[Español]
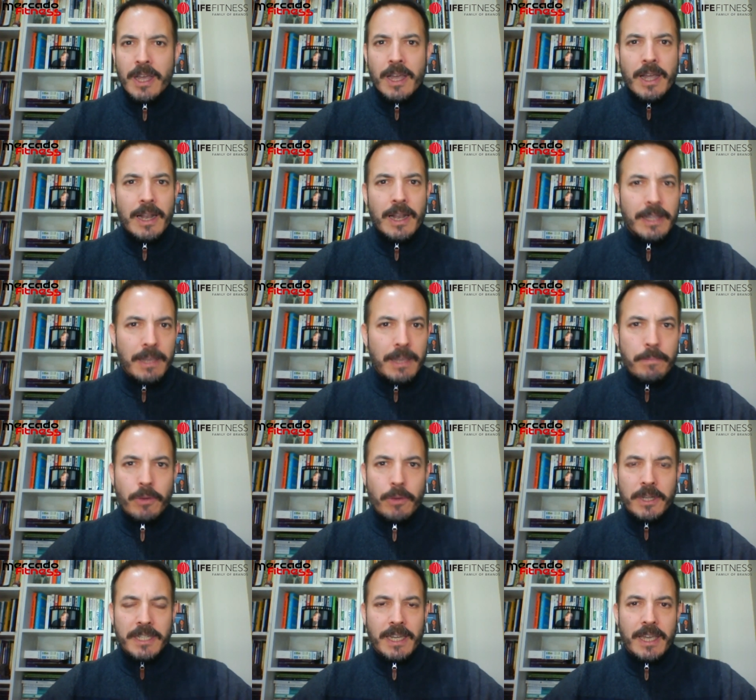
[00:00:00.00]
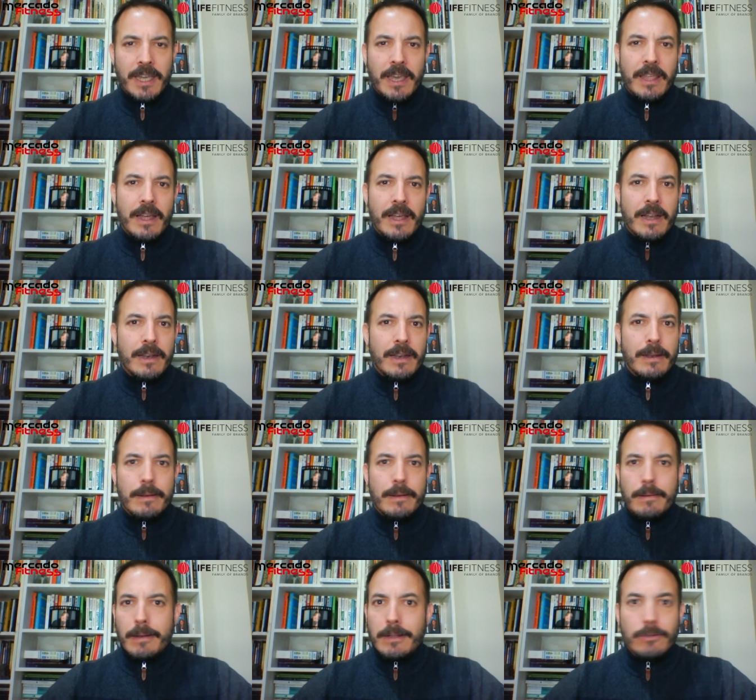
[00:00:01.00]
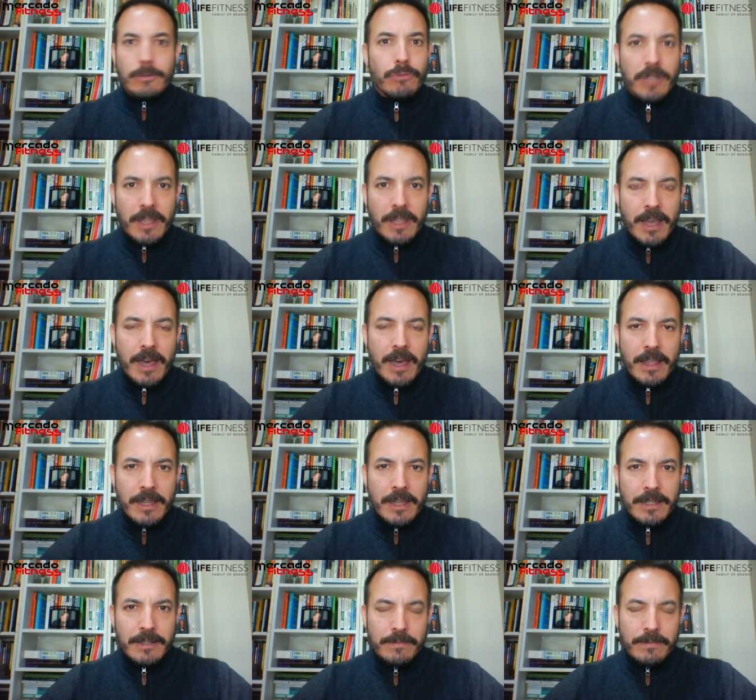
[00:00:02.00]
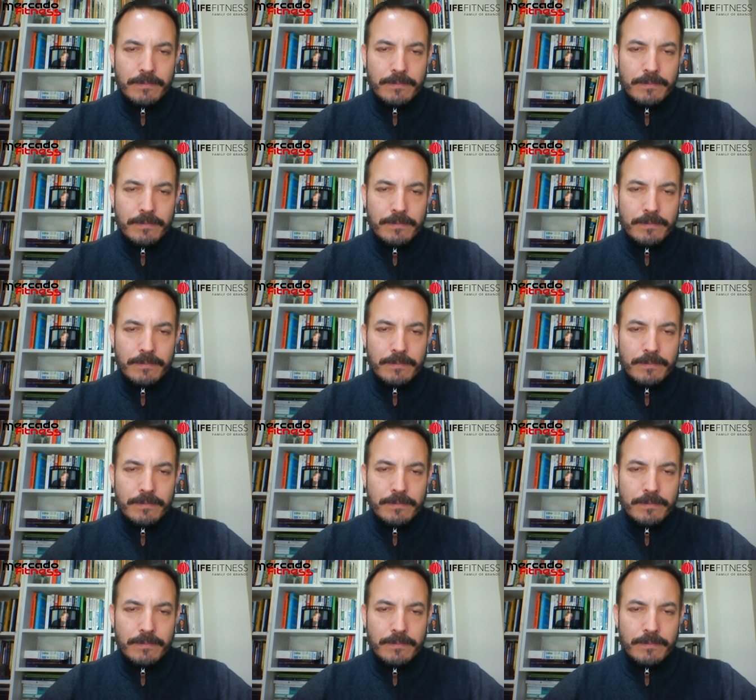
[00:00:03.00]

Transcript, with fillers: el tiempo que se quedan, sus edades?